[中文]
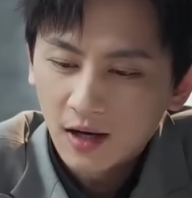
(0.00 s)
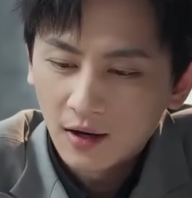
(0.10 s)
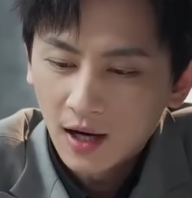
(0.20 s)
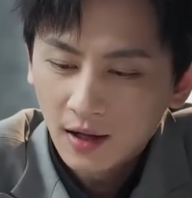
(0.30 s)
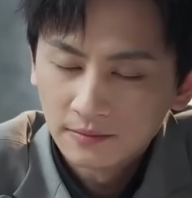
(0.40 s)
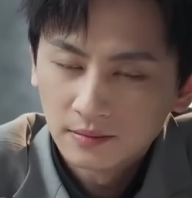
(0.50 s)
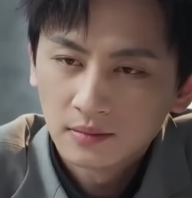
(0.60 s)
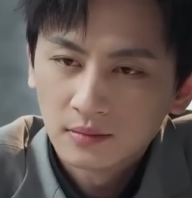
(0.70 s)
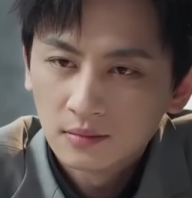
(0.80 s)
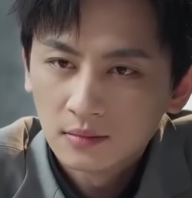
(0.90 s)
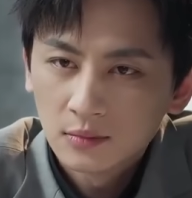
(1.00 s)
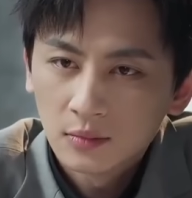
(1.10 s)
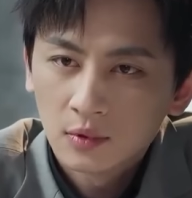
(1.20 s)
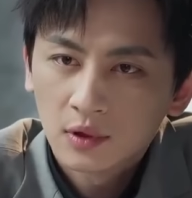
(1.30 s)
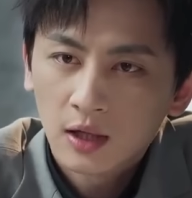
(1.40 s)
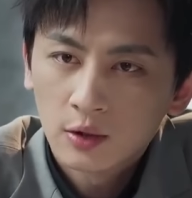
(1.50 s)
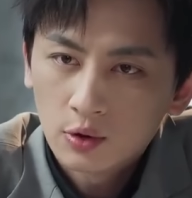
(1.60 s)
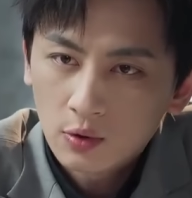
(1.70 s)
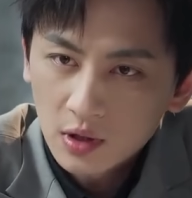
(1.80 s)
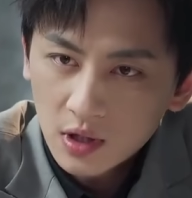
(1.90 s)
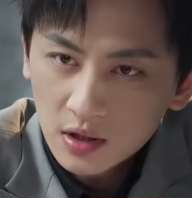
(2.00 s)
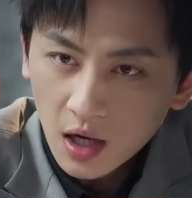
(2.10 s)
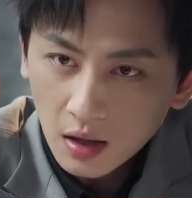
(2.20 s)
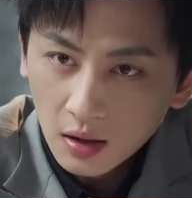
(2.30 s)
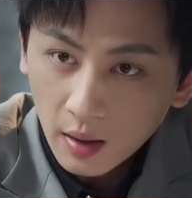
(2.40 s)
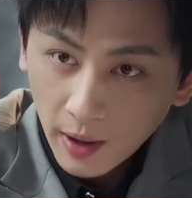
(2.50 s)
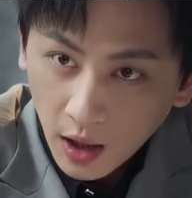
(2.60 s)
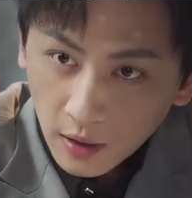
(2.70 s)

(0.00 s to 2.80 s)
好了，我带你去逛商场，好不